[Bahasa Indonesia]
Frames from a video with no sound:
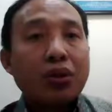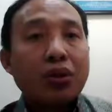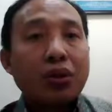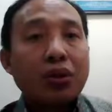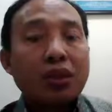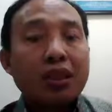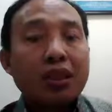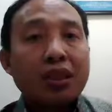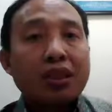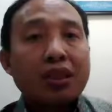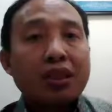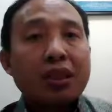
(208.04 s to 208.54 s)

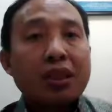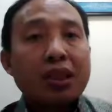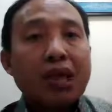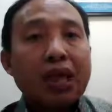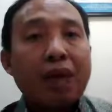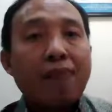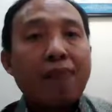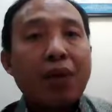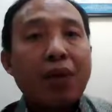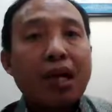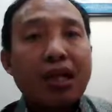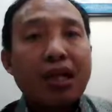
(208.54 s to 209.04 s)
izin
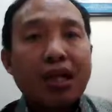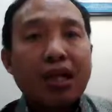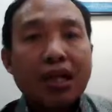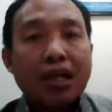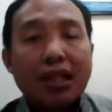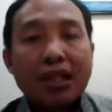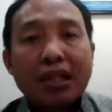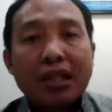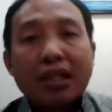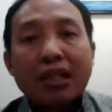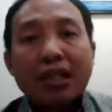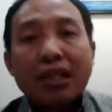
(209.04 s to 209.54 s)
kapal.
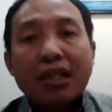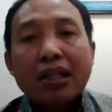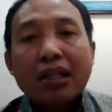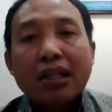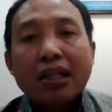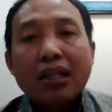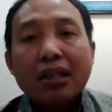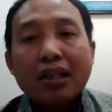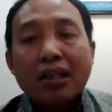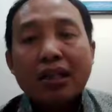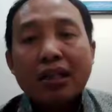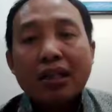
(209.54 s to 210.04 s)

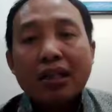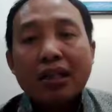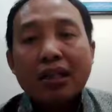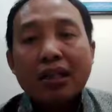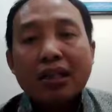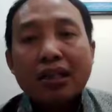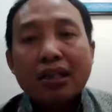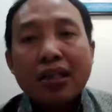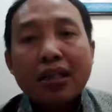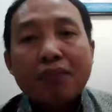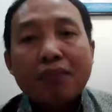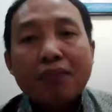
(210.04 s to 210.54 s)

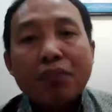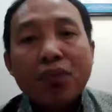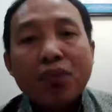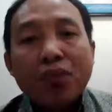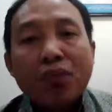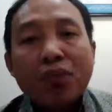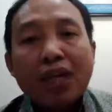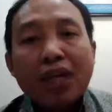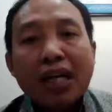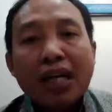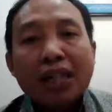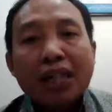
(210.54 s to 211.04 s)

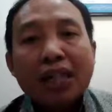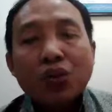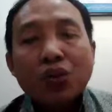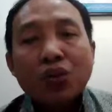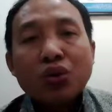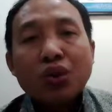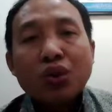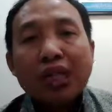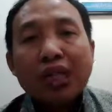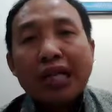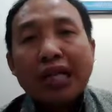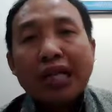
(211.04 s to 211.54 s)

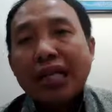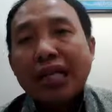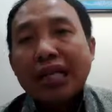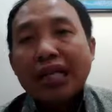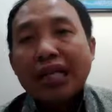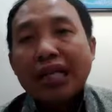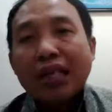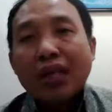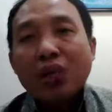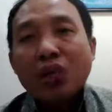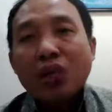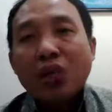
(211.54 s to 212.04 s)

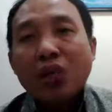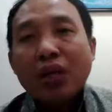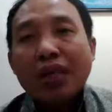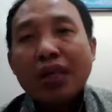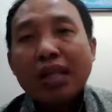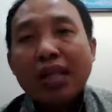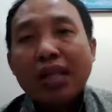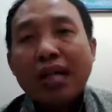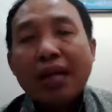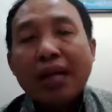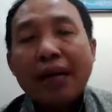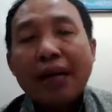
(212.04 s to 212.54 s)
1.100-nya itu
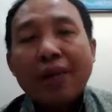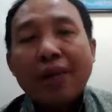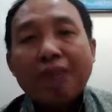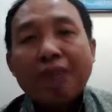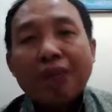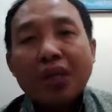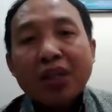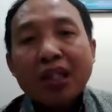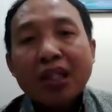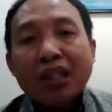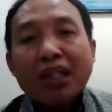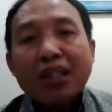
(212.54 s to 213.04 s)

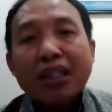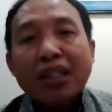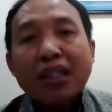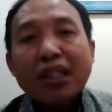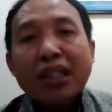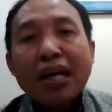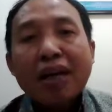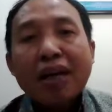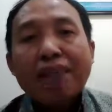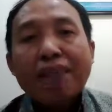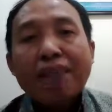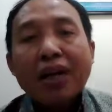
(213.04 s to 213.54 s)
adalah izin
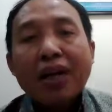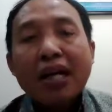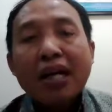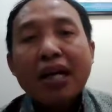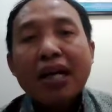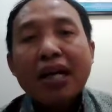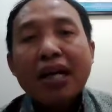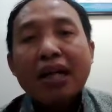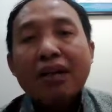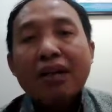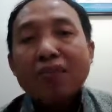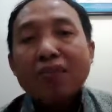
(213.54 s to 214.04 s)

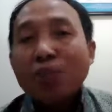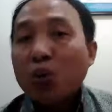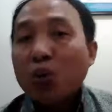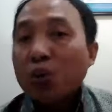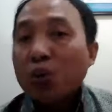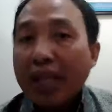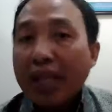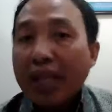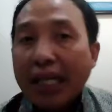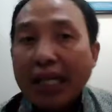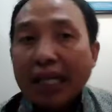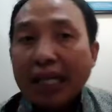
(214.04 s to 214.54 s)
kapal
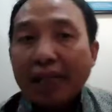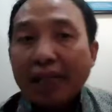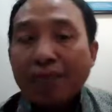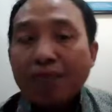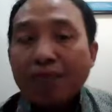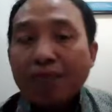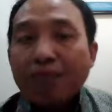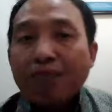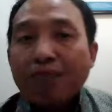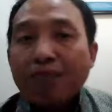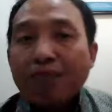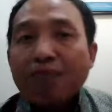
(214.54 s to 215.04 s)
Pursen.
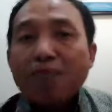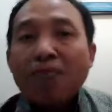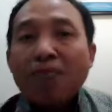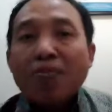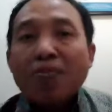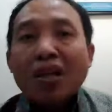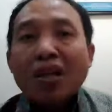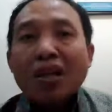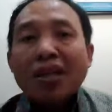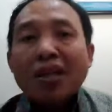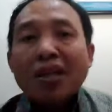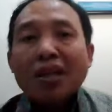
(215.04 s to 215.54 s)

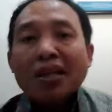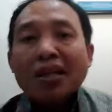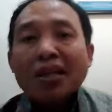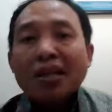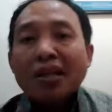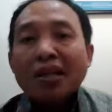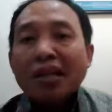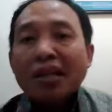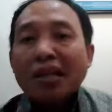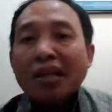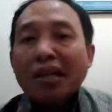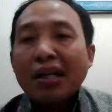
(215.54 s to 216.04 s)

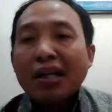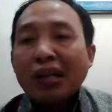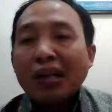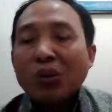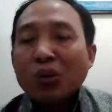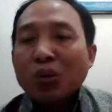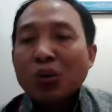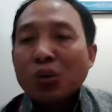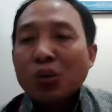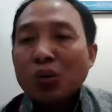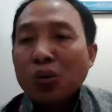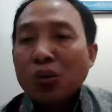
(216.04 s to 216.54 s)
Uh,
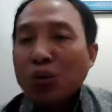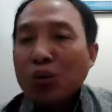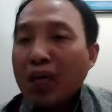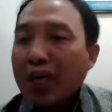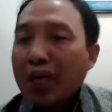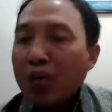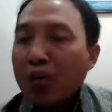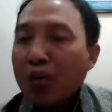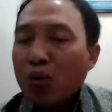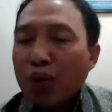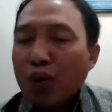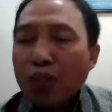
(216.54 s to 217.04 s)
untuk
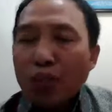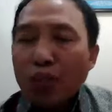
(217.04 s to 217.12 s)
tuna 21, uh,